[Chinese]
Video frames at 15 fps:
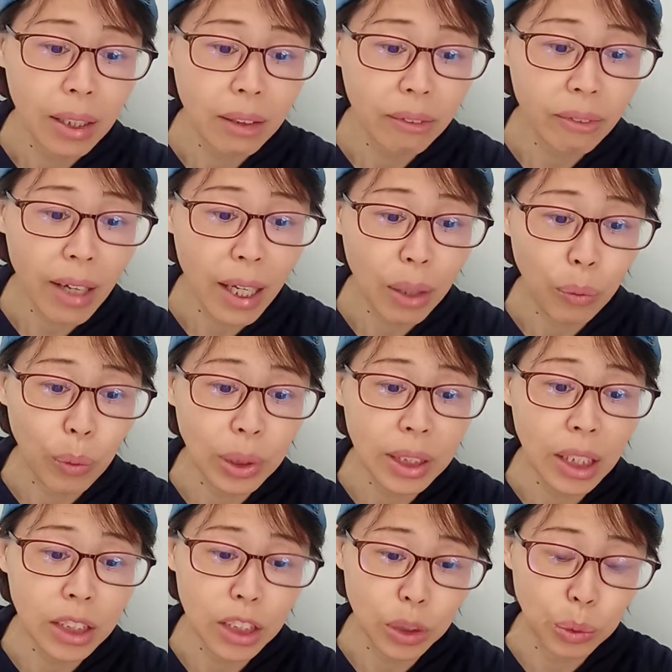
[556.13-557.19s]
另外，我
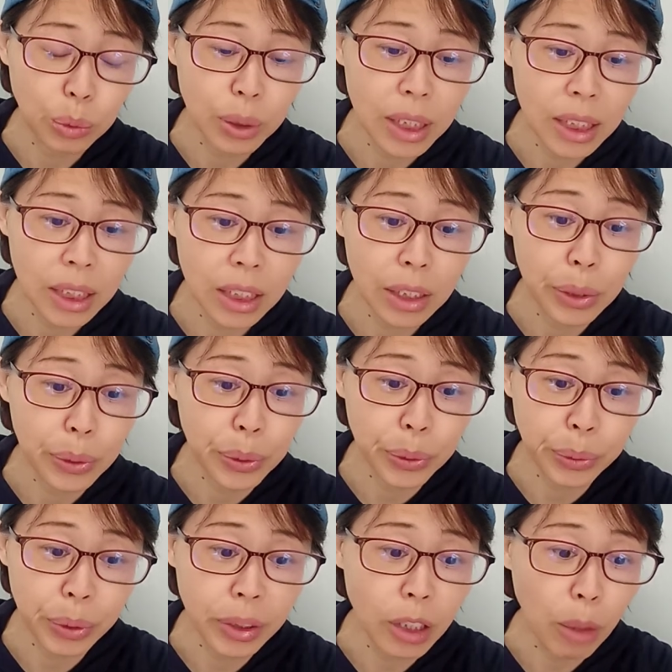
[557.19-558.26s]
想指出的是，
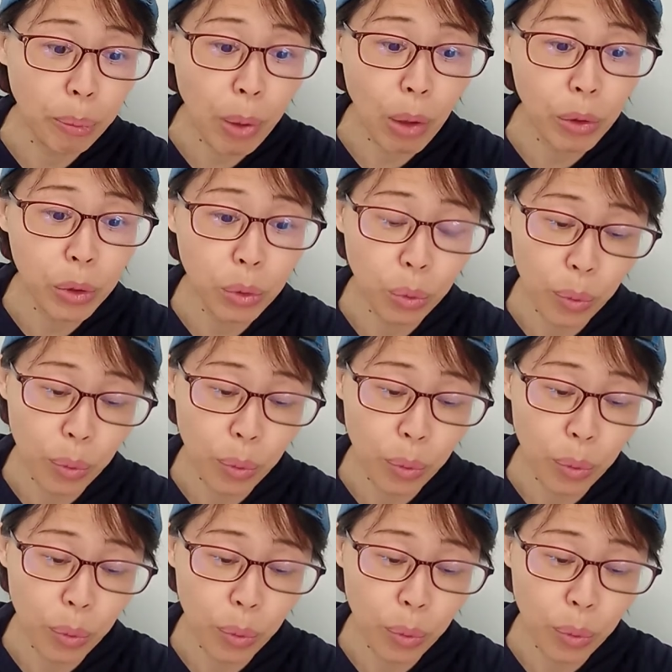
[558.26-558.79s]
与学校暴力